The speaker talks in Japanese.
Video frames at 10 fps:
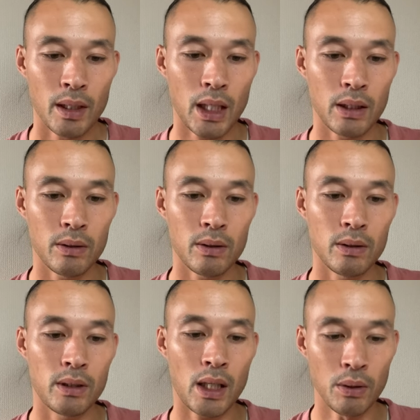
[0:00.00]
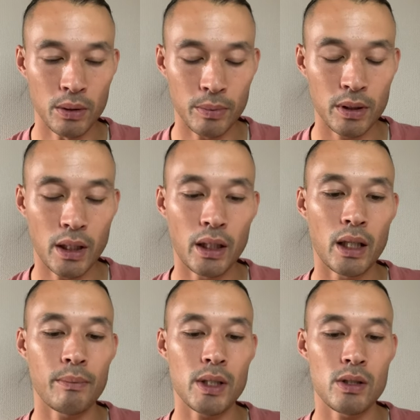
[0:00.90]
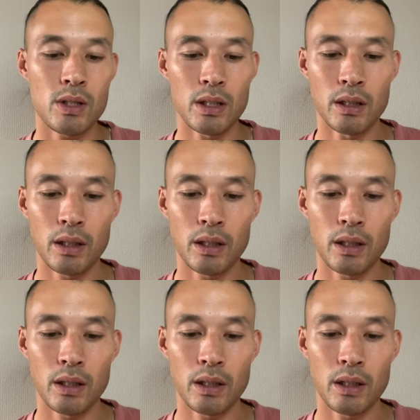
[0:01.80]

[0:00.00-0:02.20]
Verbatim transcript: あの、なろうと思ったらなれますし、